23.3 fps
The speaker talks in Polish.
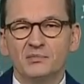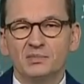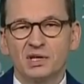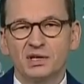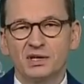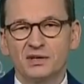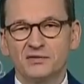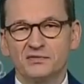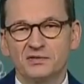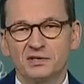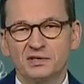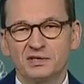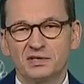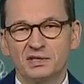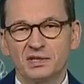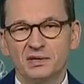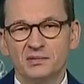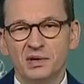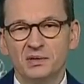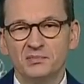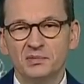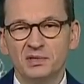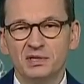przede
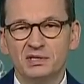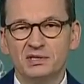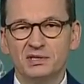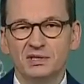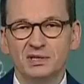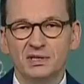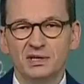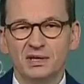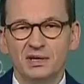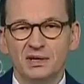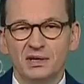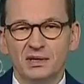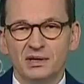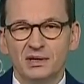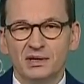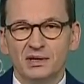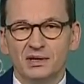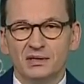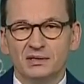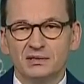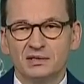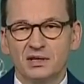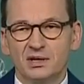wszystkim emisji
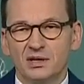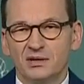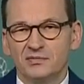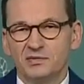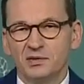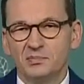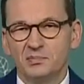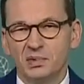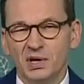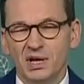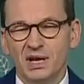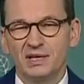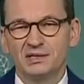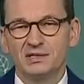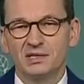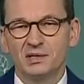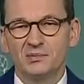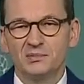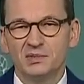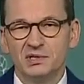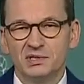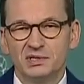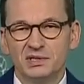zerowy
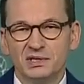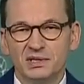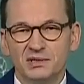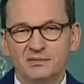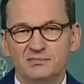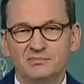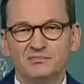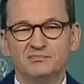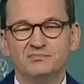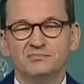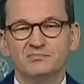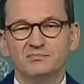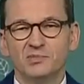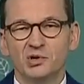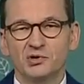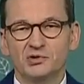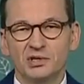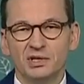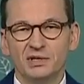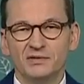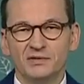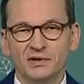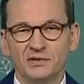bilans emisji
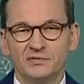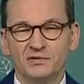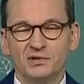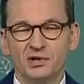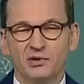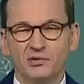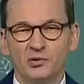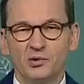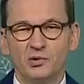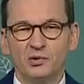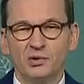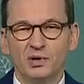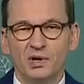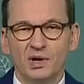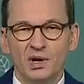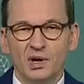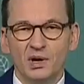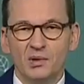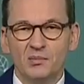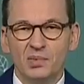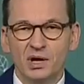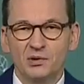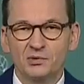możliwy w ciągu
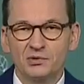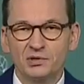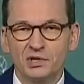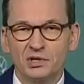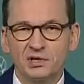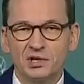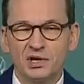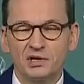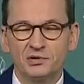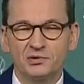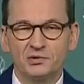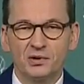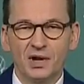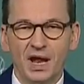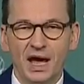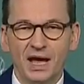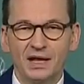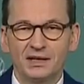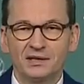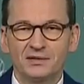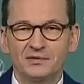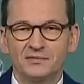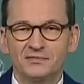paru dziesięciu
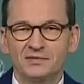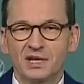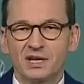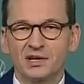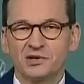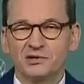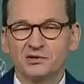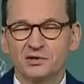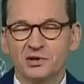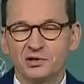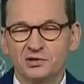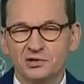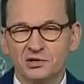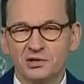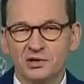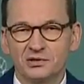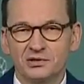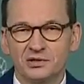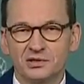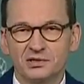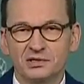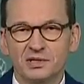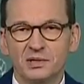lat, w
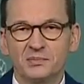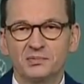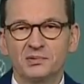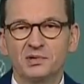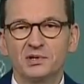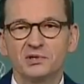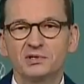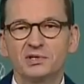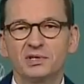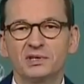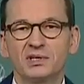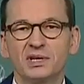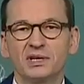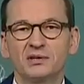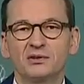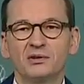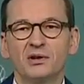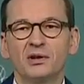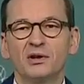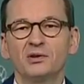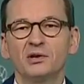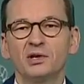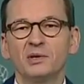zależności od dostępności
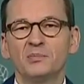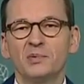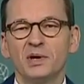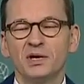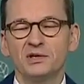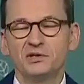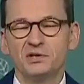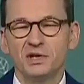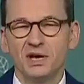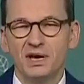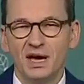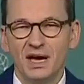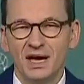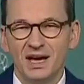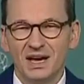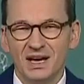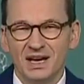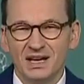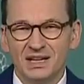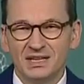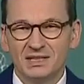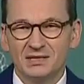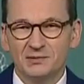technologii, będzie
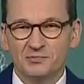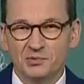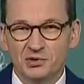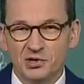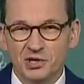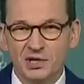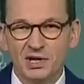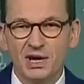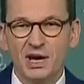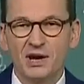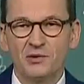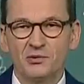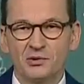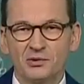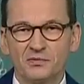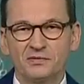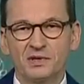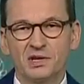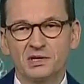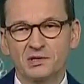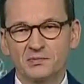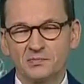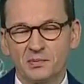sprzyjał
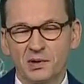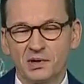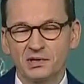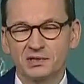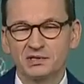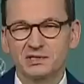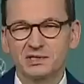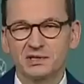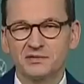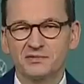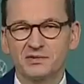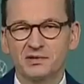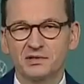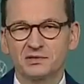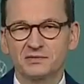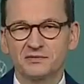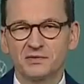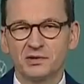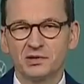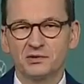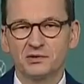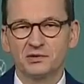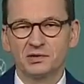również Polsce w
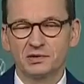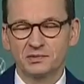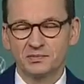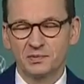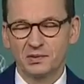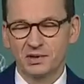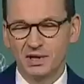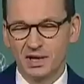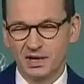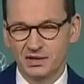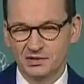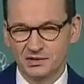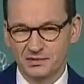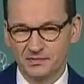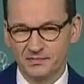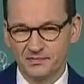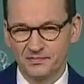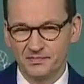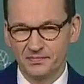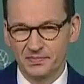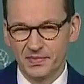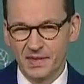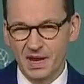rozwoju
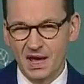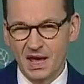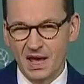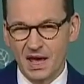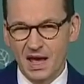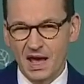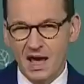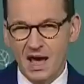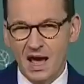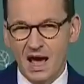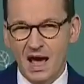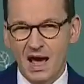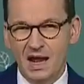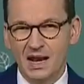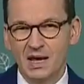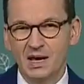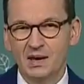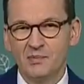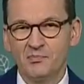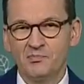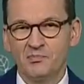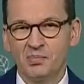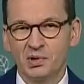gospodarczym.
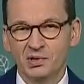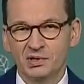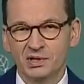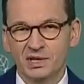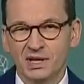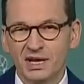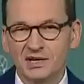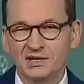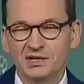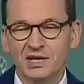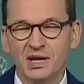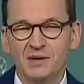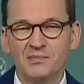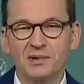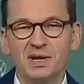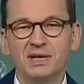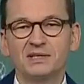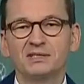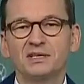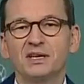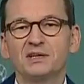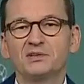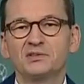Ale podkreślam
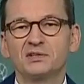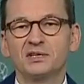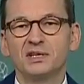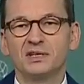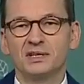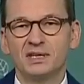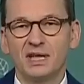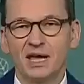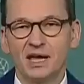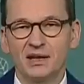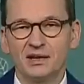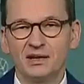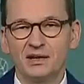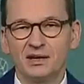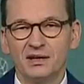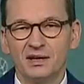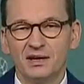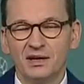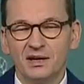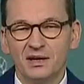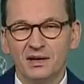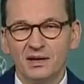raz jeszcze, ten